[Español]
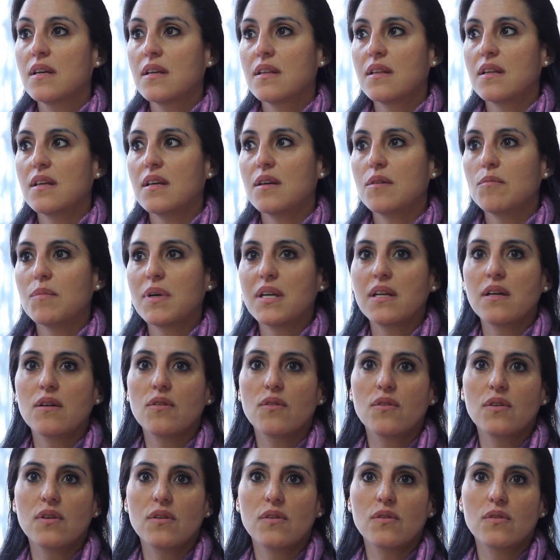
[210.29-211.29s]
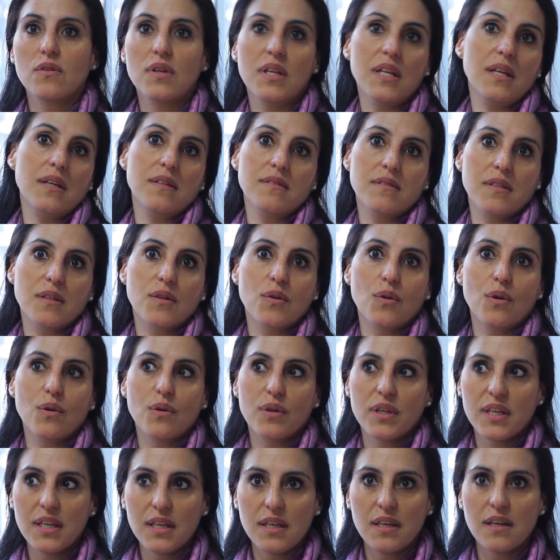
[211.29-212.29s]
de manejo de
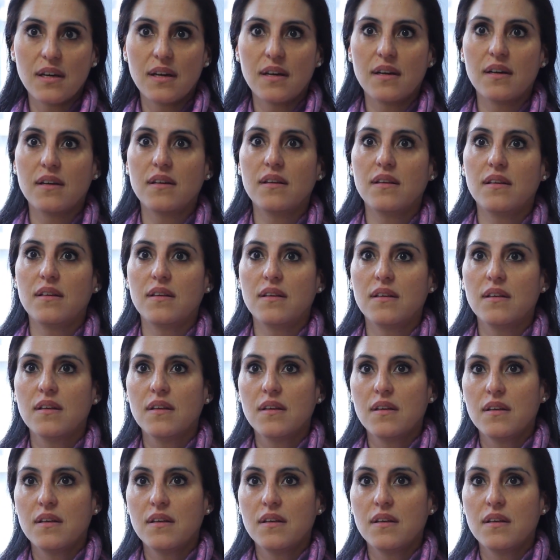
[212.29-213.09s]
psicología y,